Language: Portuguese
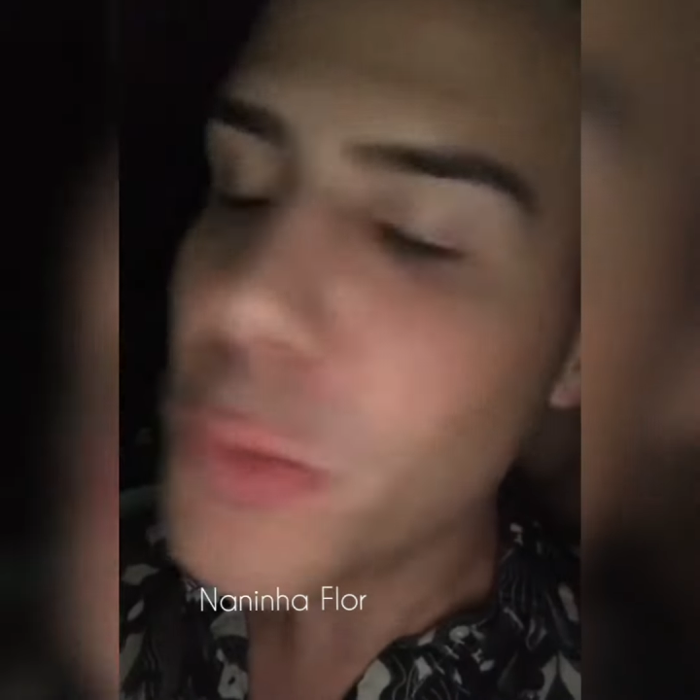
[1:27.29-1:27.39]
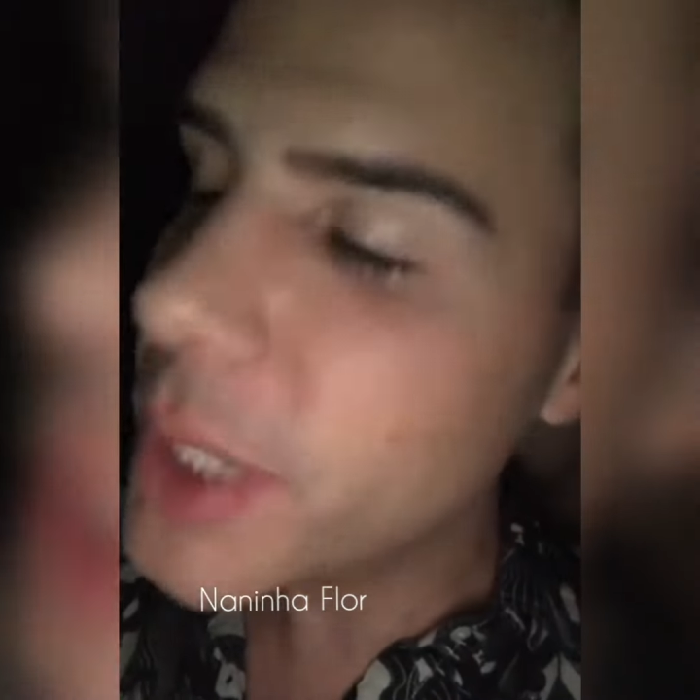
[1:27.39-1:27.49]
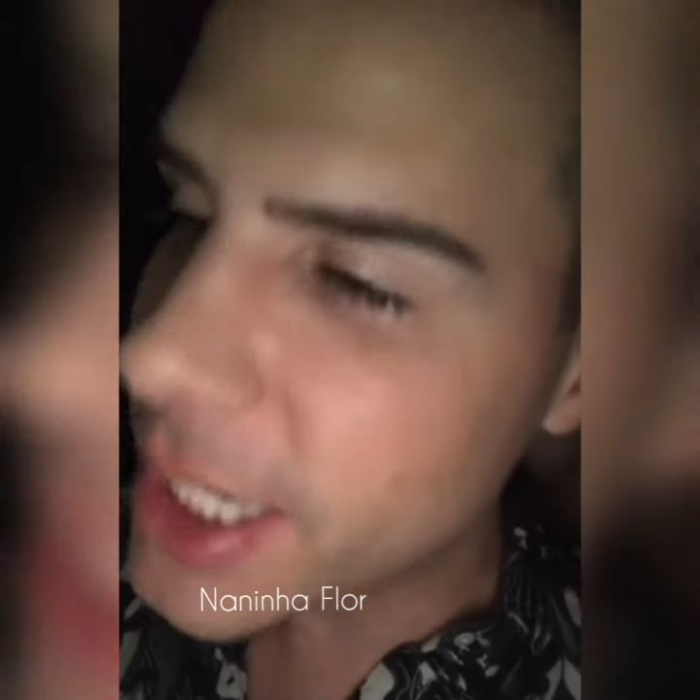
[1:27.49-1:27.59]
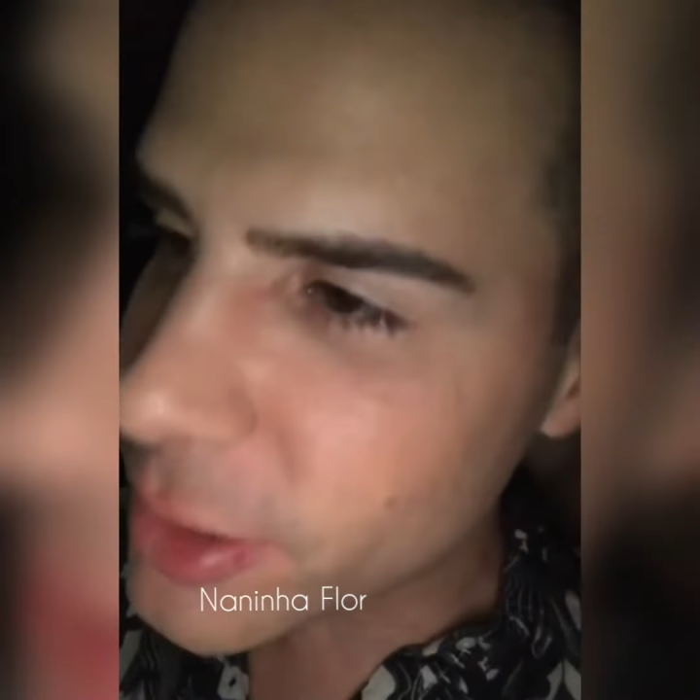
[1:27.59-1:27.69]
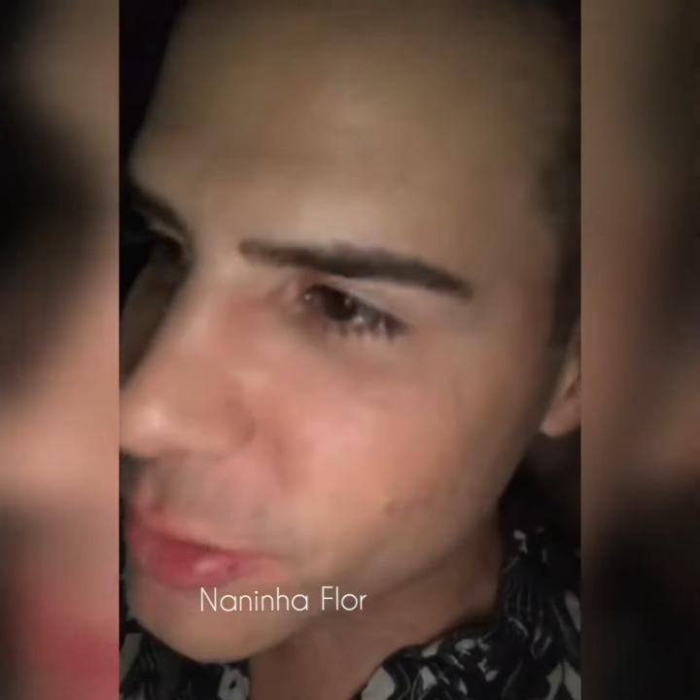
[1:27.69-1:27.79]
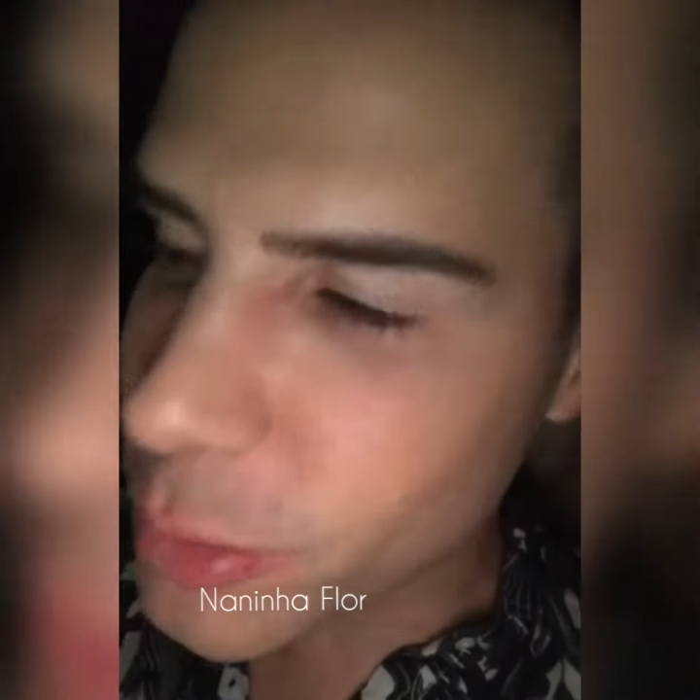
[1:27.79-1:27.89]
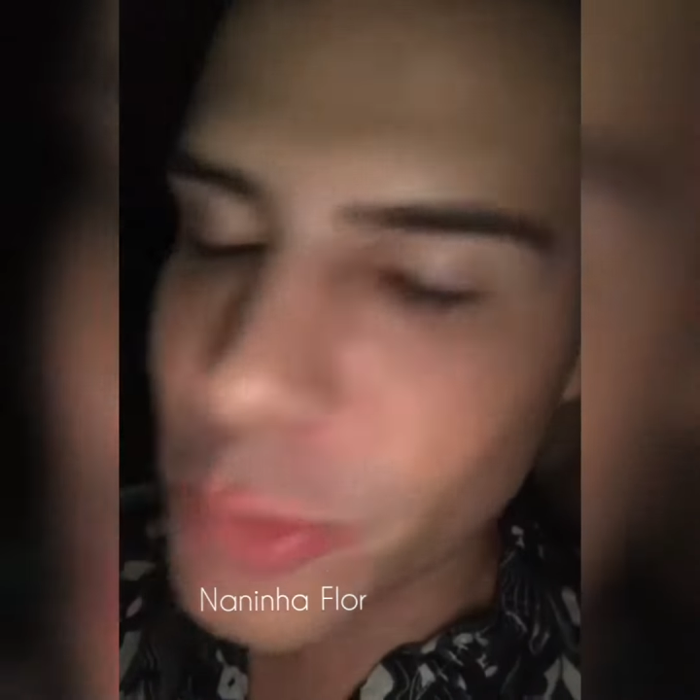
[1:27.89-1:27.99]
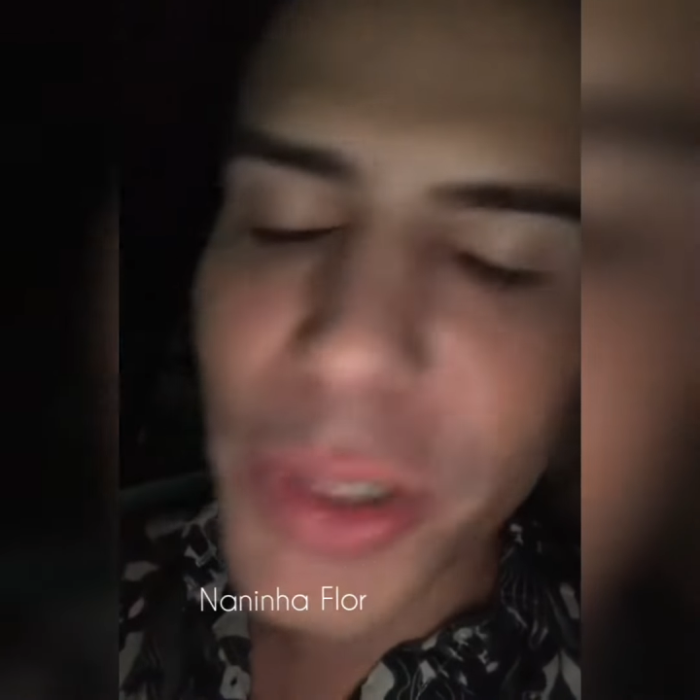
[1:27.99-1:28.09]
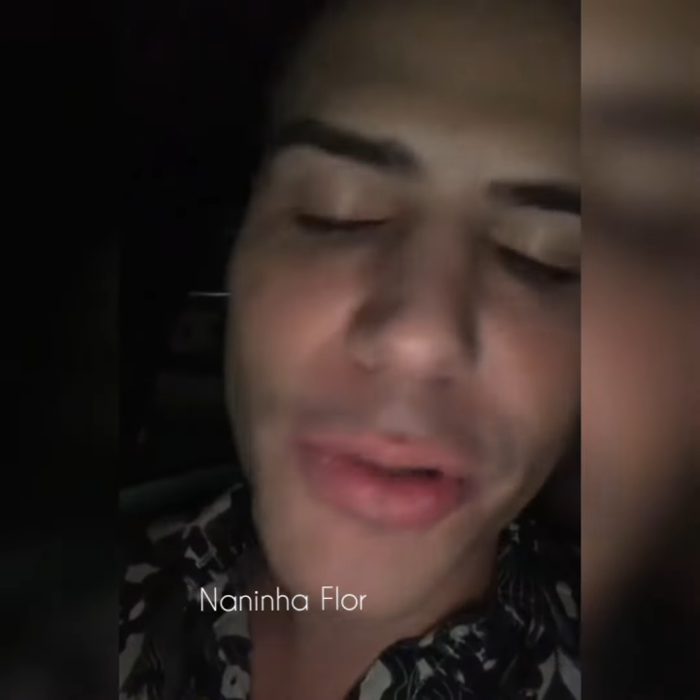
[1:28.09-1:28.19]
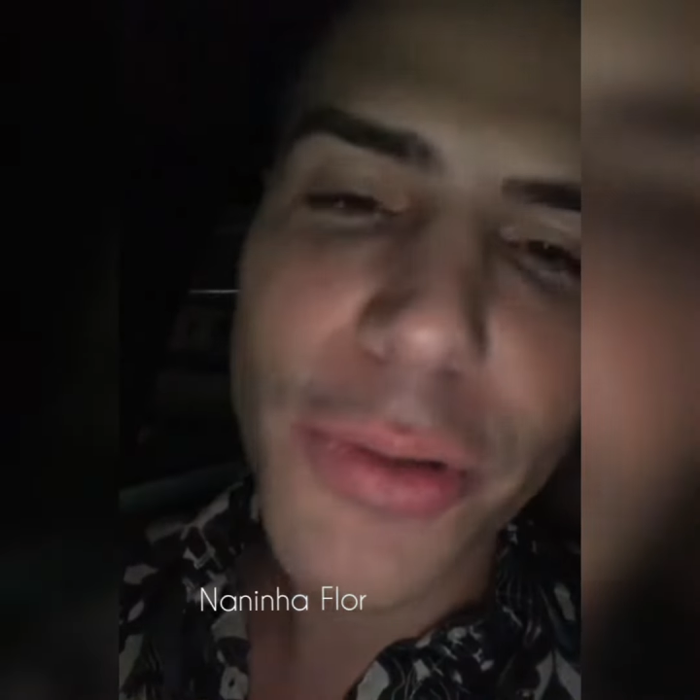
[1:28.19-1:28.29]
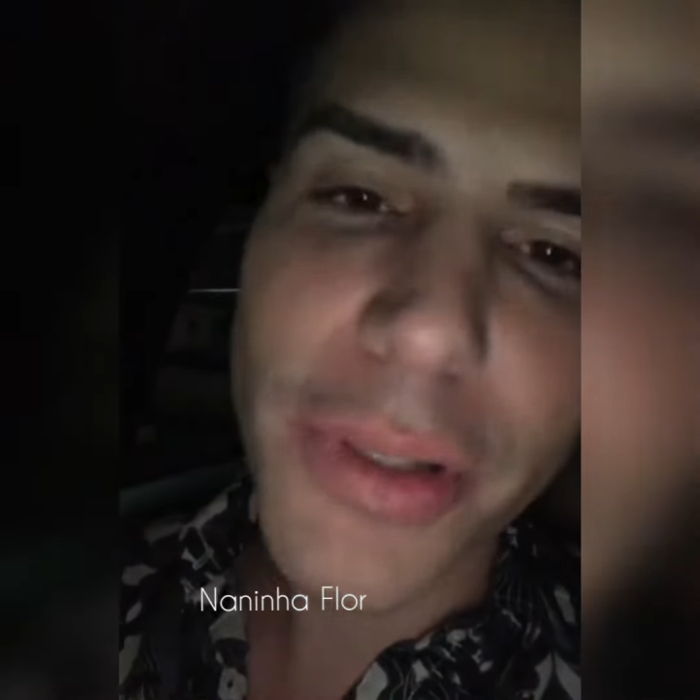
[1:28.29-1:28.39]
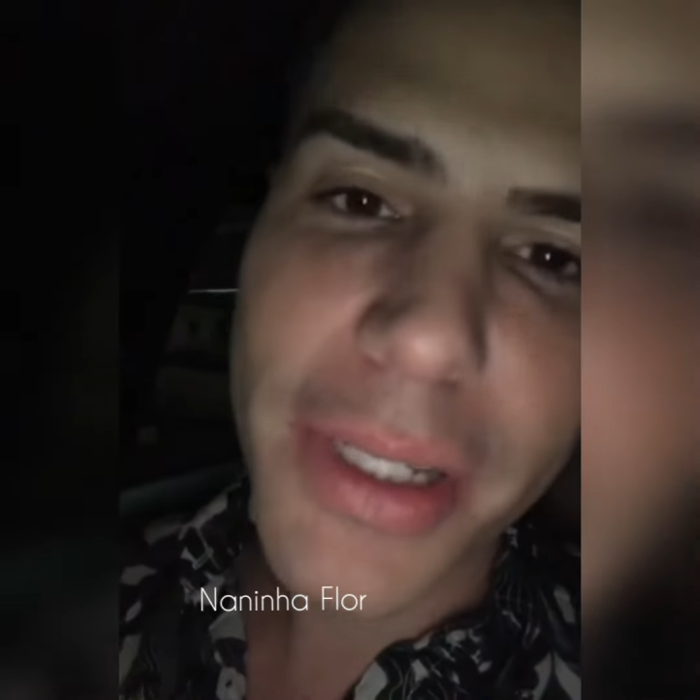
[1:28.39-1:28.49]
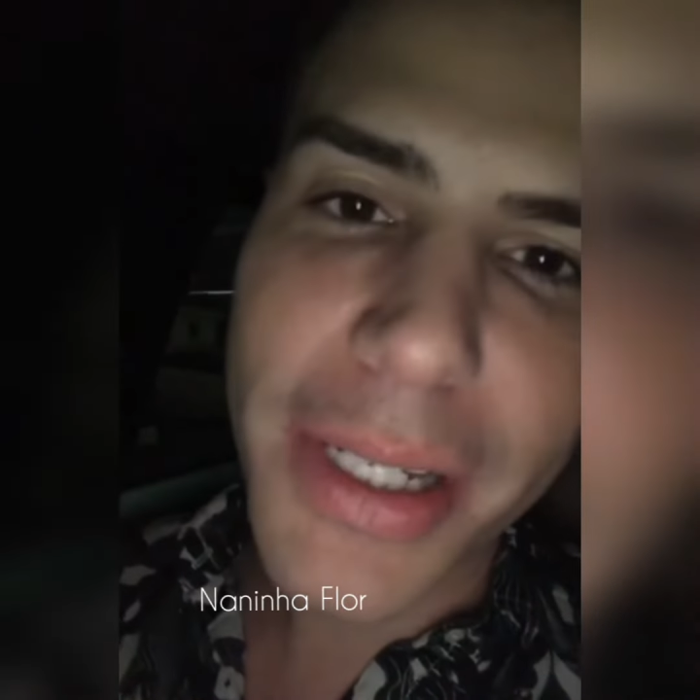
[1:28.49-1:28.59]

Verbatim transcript: Não mereço tudo isso,